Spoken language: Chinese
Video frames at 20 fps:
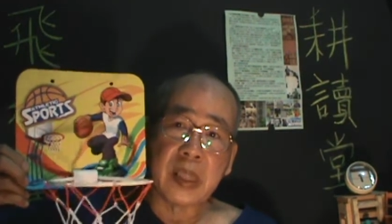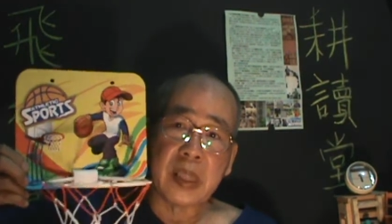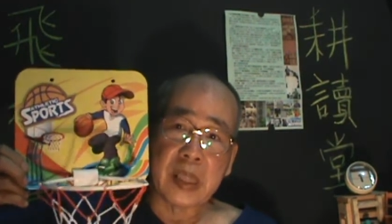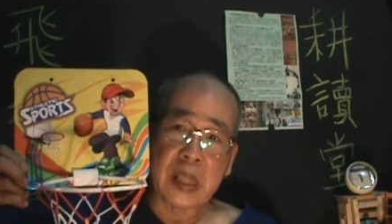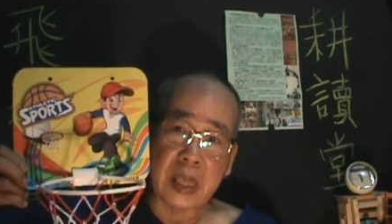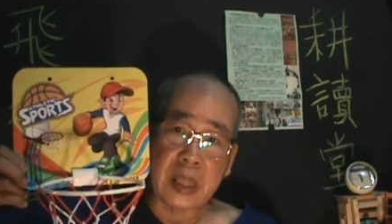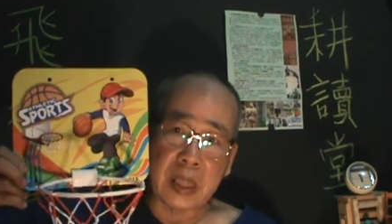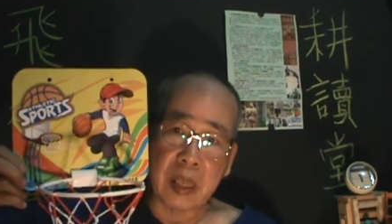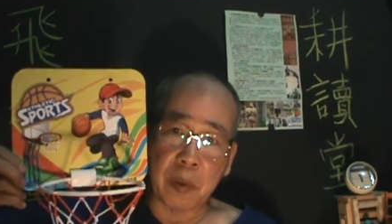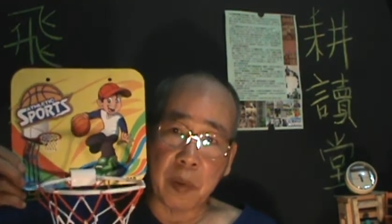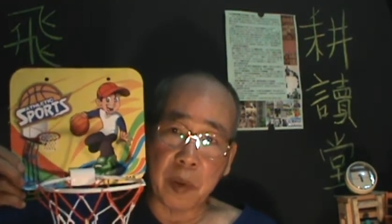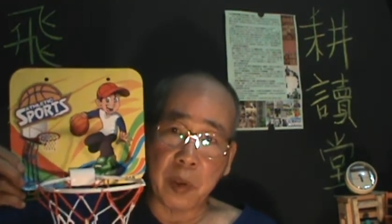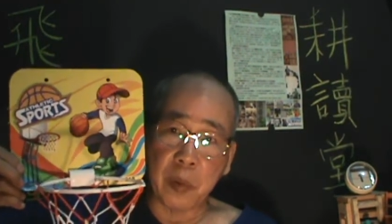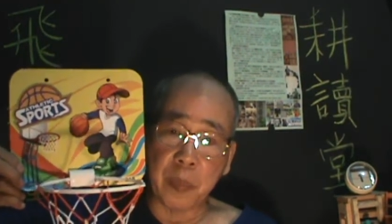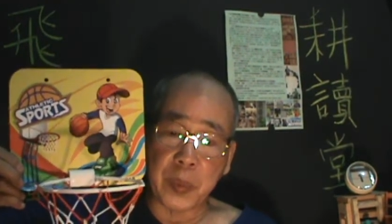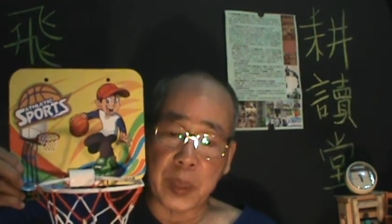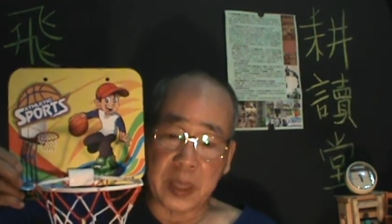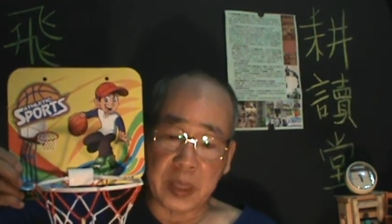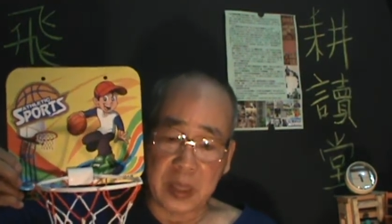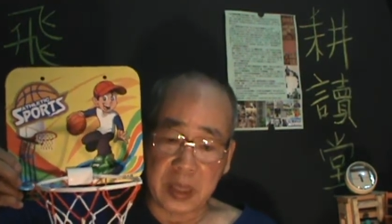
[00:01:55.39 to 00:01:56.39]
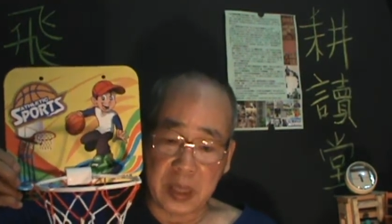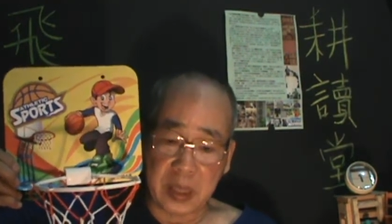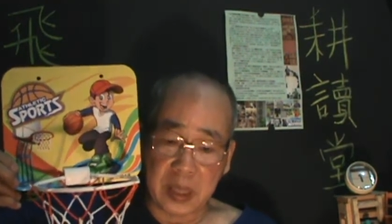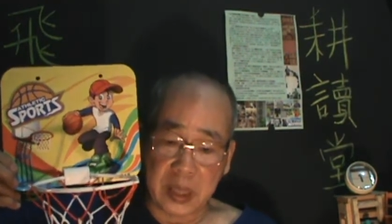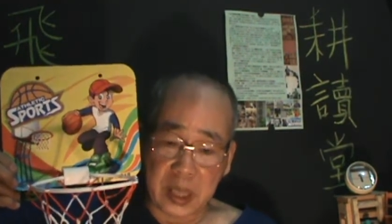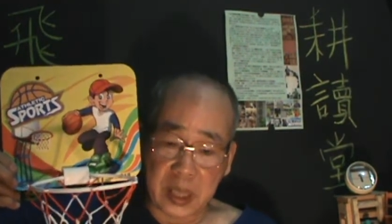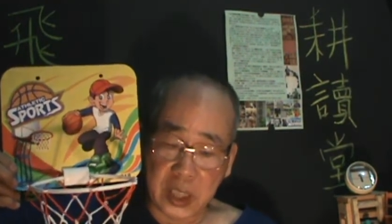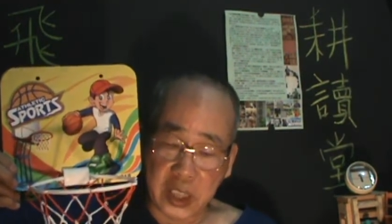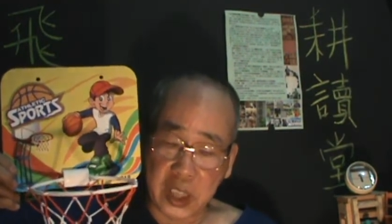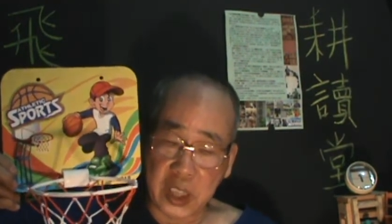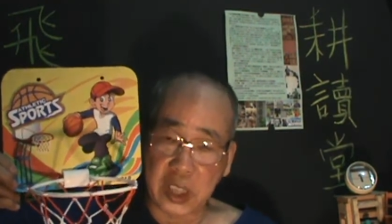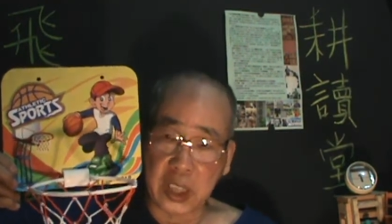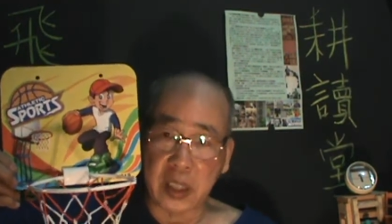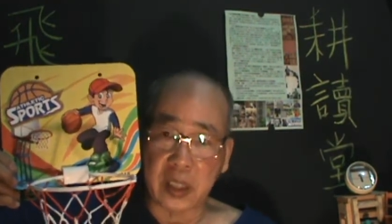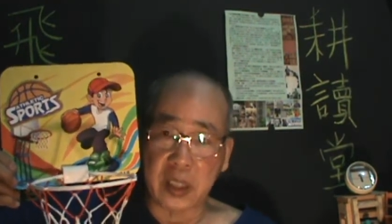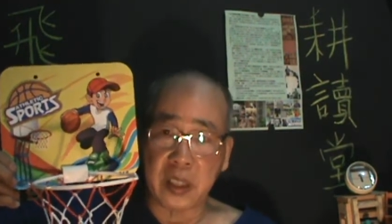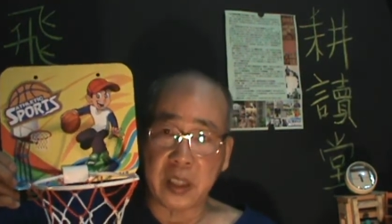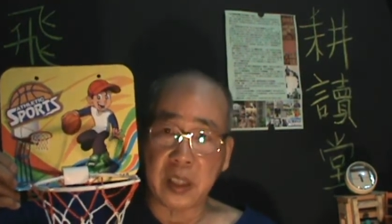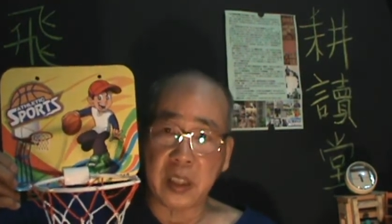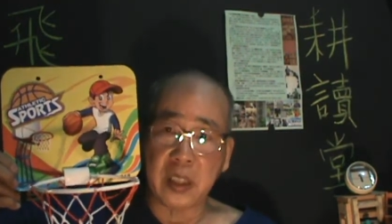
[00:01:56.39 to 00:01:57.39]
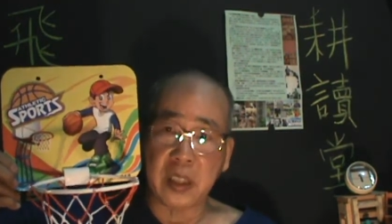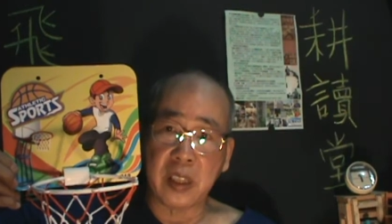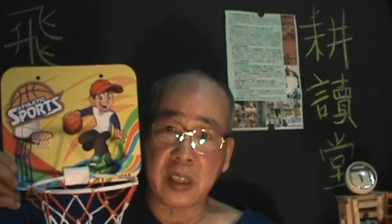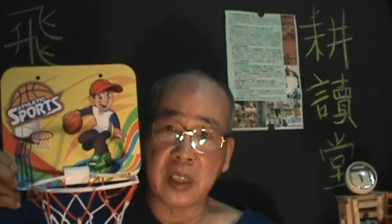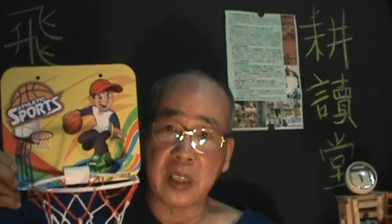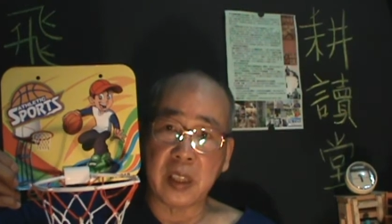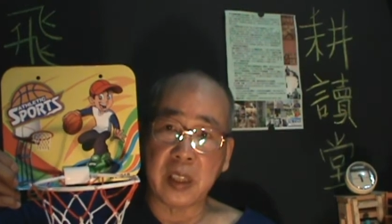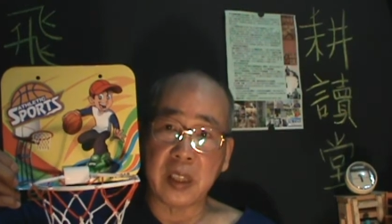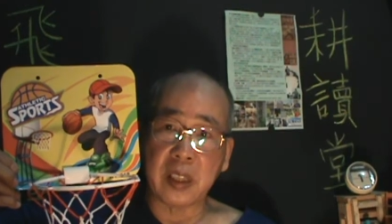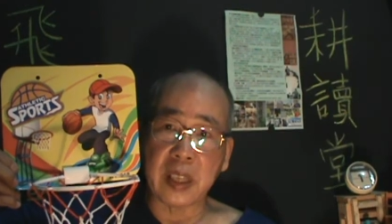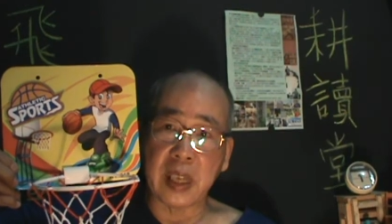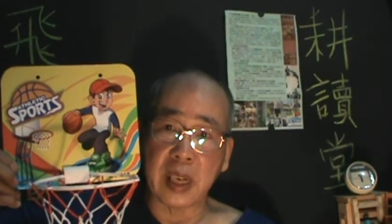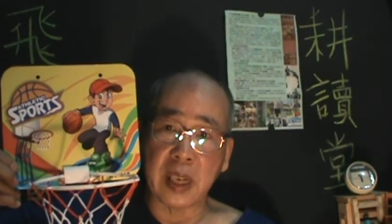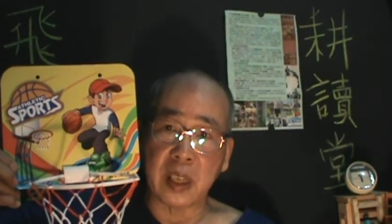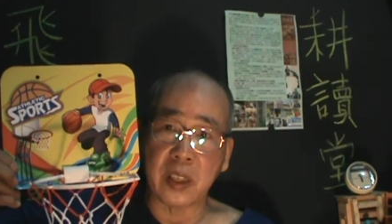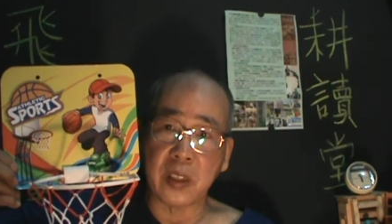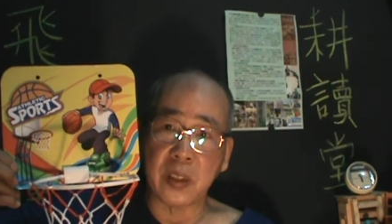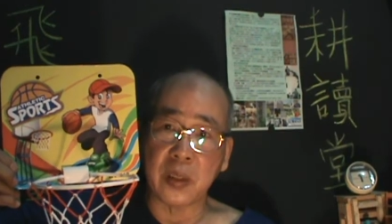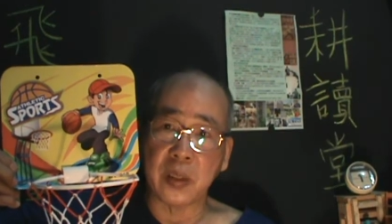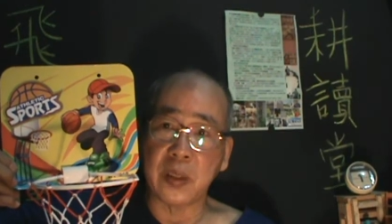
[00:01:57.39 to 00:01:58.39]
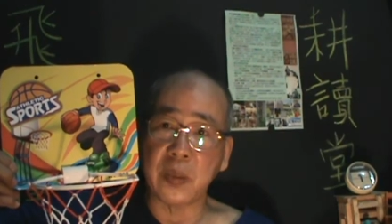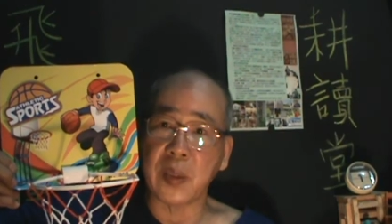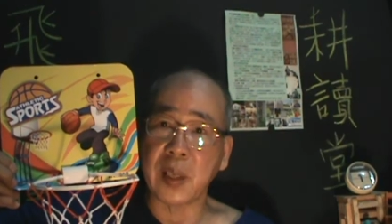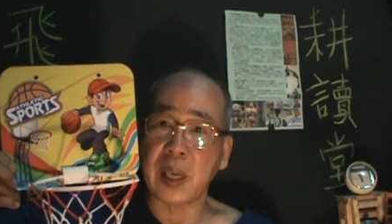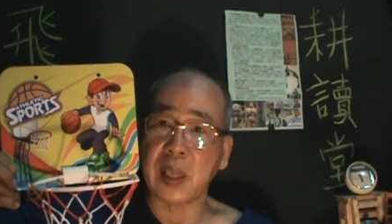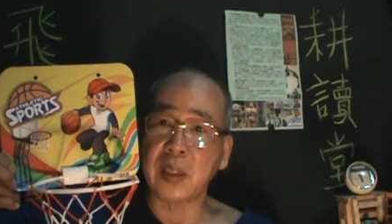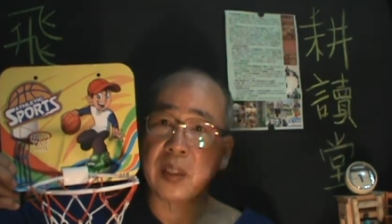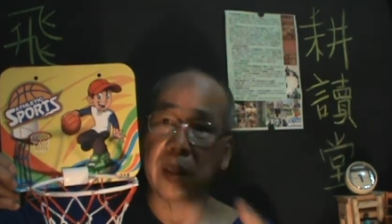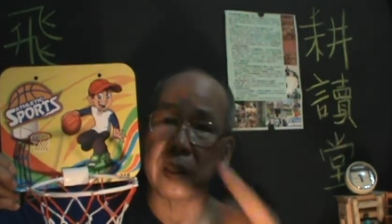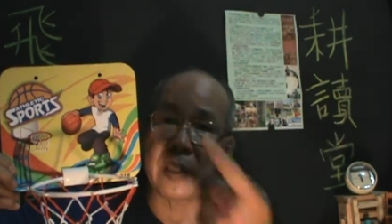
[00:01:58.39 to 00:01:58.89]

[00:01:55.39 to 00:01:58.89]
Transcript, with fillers: 常常会被这些年轻人打篮球，因为篮球